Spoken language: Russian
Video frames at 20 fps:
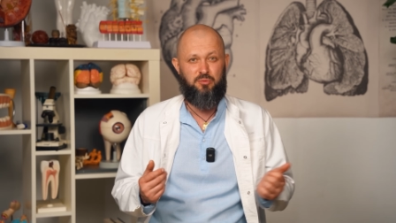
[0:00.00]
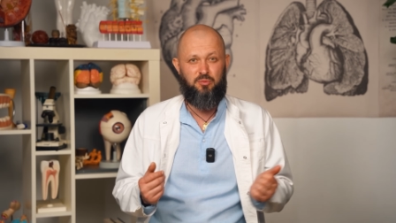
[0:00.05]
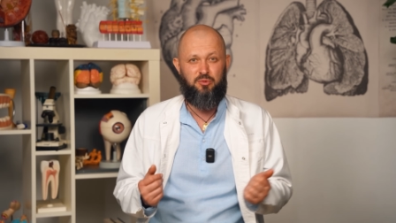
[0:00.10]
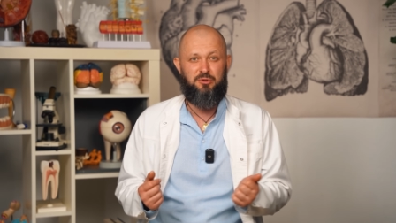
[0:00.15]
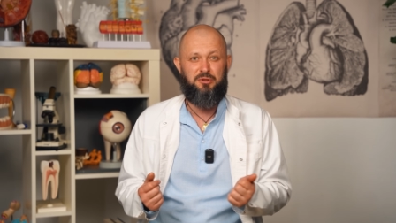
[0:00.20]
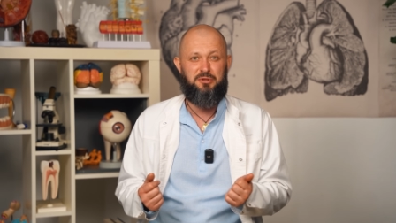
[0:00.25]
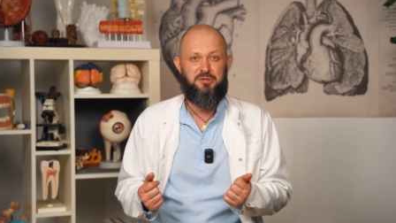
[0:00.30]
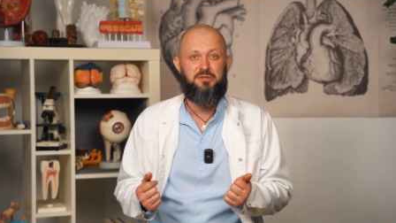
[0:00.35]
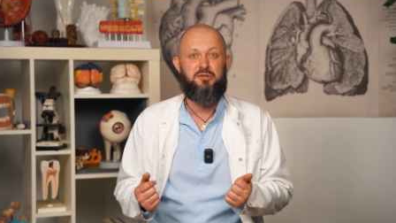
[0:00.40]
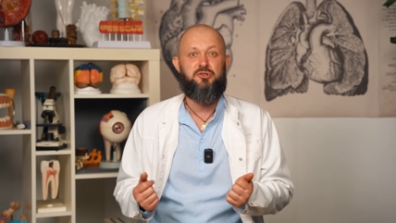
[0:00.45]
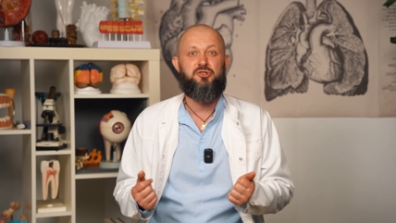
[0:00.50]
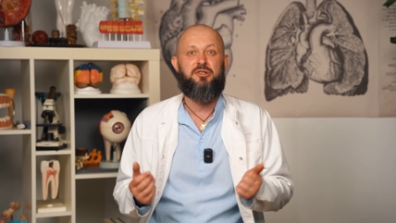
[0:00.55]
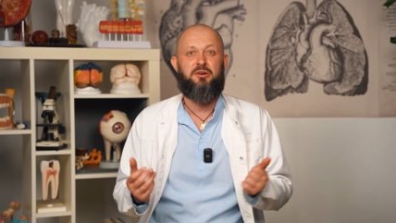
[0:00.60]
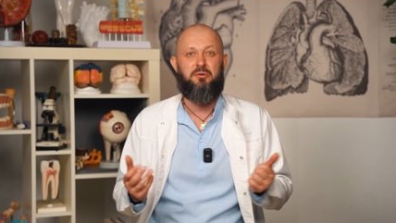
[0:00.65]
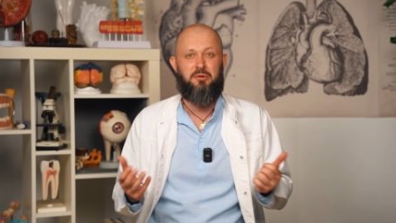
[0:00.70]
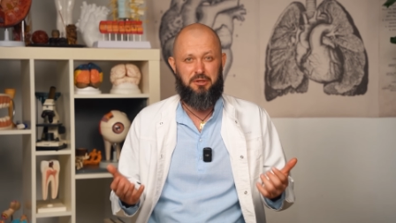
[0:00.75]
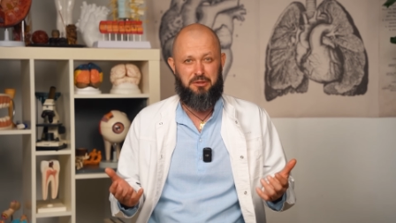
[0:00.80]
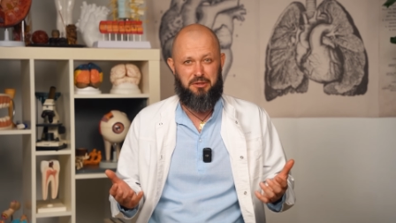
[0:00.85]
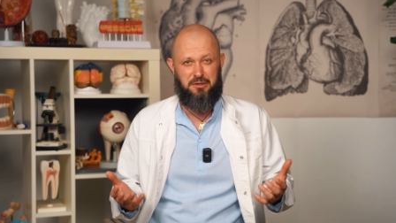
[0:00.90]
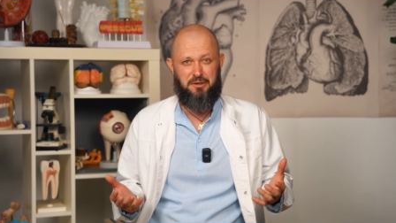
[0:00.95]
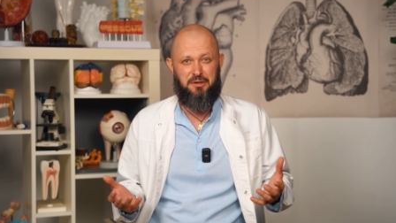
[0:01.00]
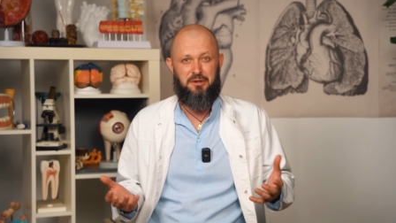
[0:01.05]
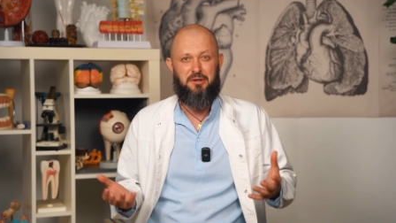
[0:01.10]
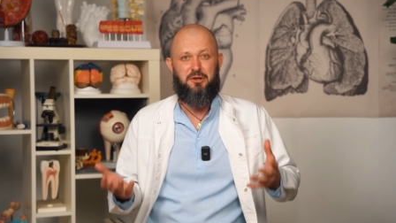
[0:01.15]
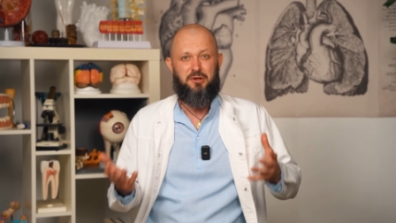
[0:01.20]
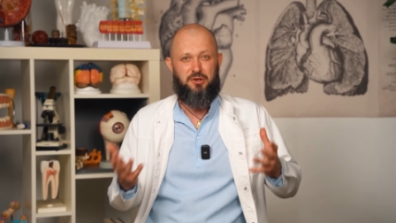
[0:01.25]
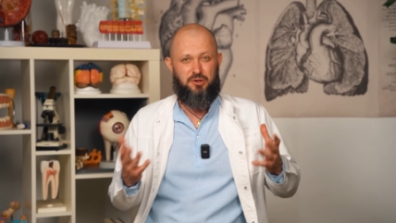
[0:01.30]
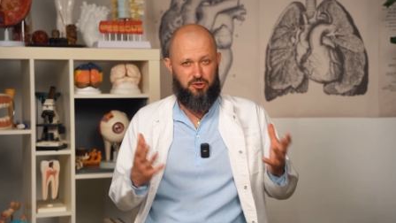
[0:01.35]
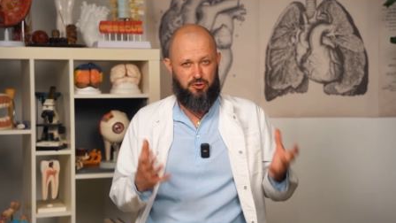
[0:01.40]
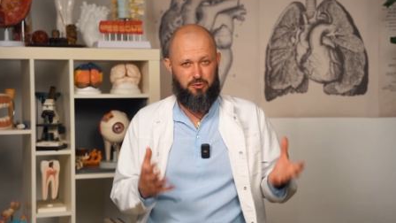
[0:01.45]
будет сложновато
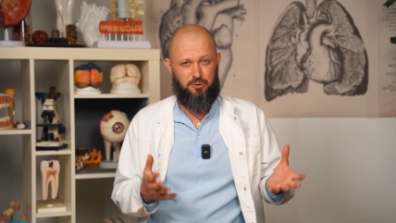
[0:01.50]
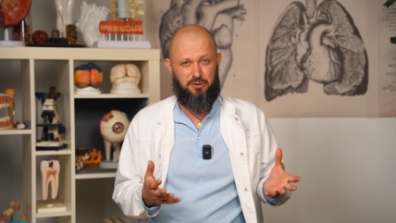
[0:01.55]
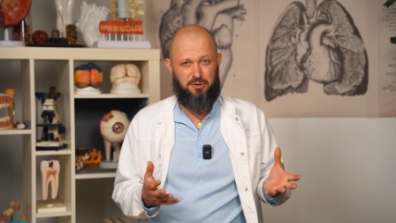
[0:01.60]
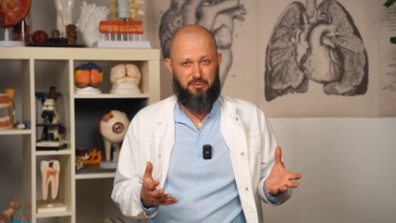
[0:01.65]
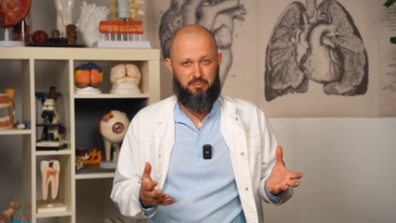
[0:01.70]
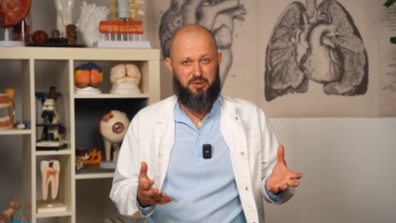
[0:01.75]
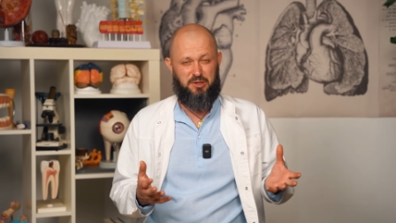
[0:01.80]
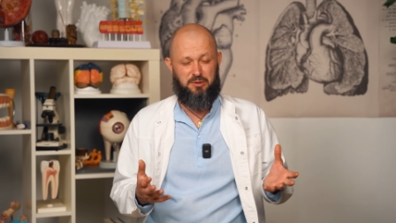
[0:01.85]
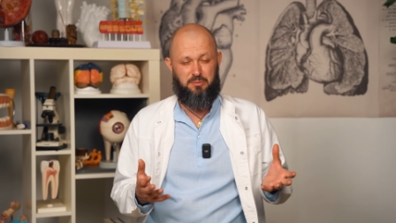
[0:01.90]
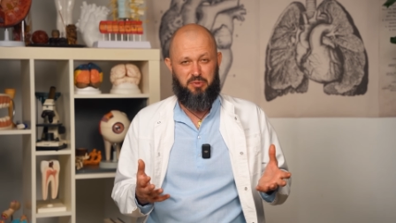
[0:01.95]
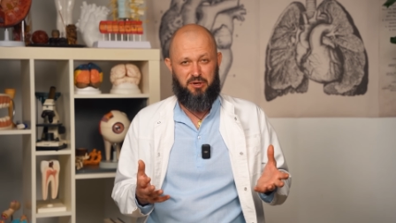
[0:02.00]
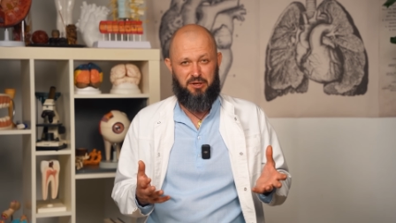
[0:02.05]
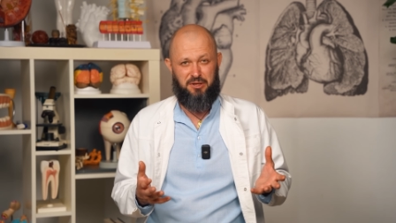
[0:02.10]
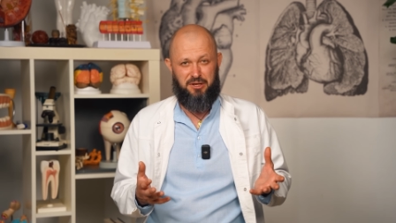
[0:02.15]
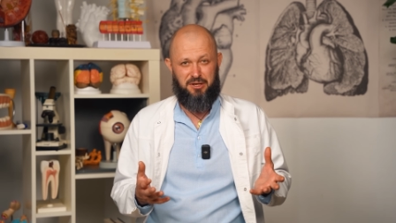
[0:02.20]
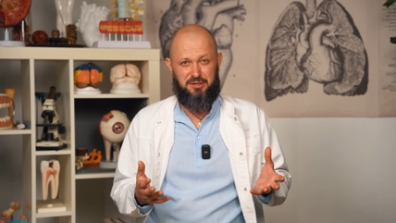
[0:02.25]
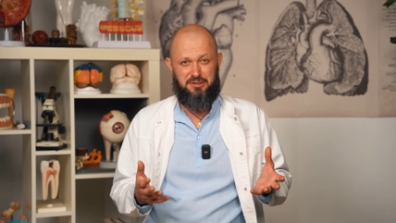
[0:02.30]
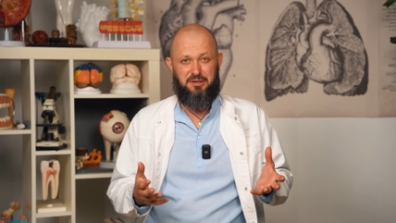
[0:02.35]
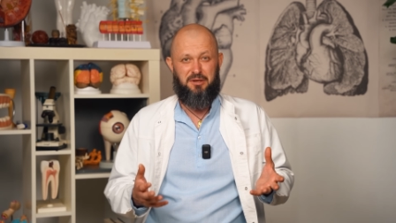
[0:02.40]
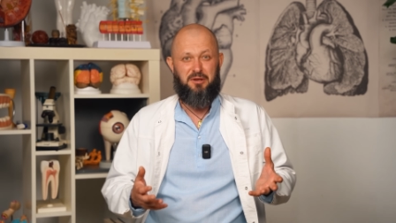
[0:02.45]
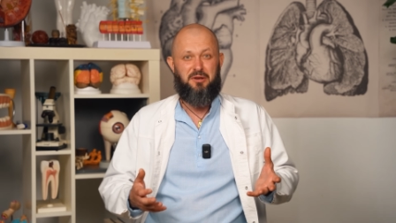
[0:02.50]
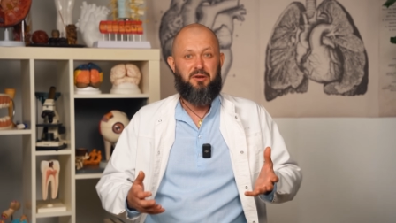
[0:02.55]
что-то предпринять.